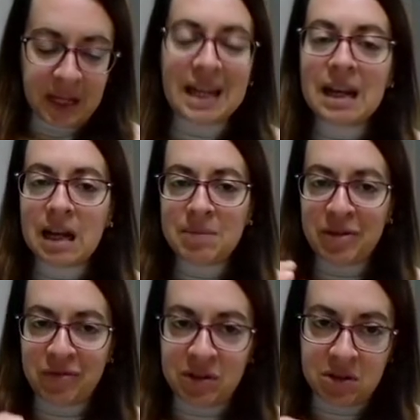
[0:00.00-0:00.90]
I legami
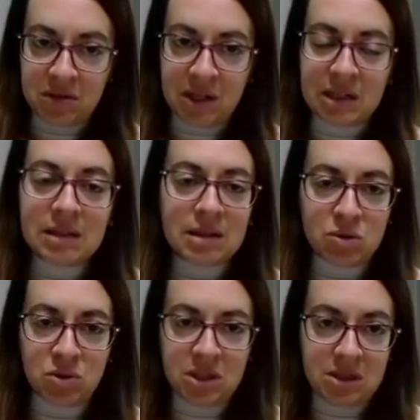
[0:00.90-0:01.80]
affettivi
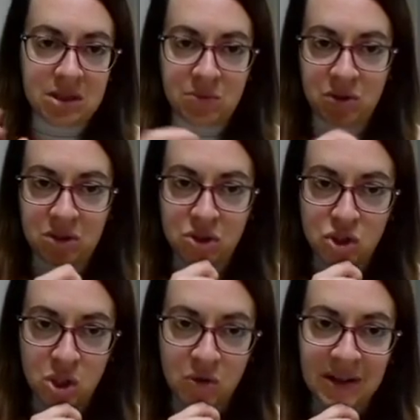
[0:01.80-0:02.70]
all'interno dei testimoni di
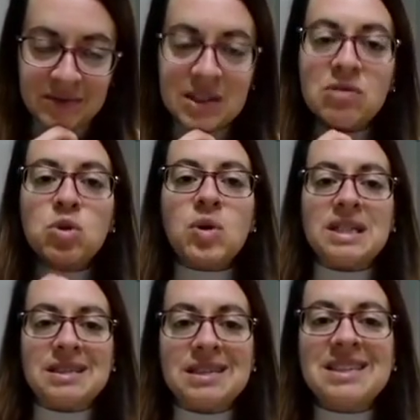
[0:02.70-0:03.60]
Geova devono
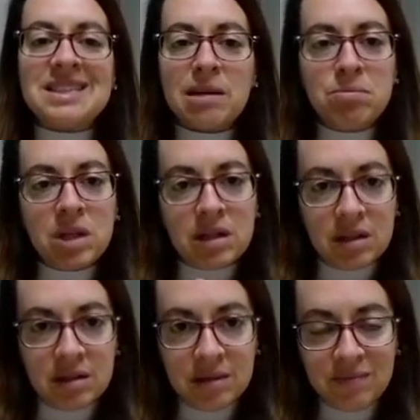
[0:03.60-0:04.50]
essere
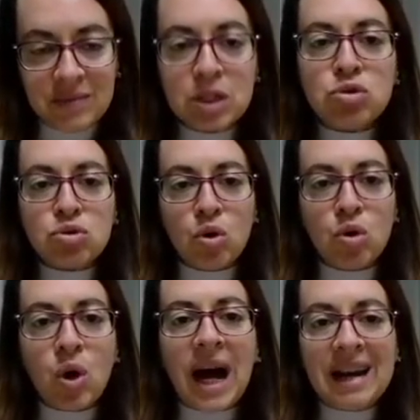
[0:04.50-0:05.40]
stabiliti
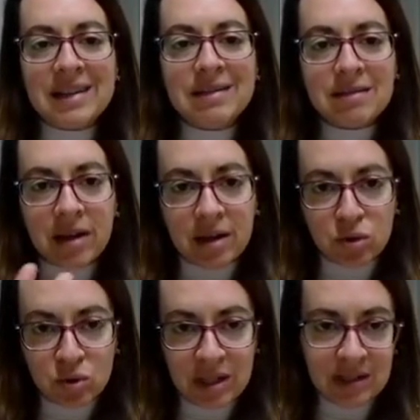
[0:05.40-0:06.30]
solo
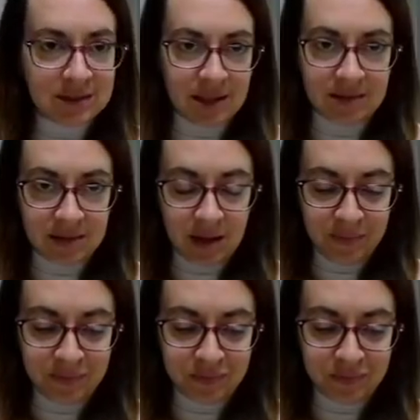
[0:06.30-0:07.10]
all'interno della setta.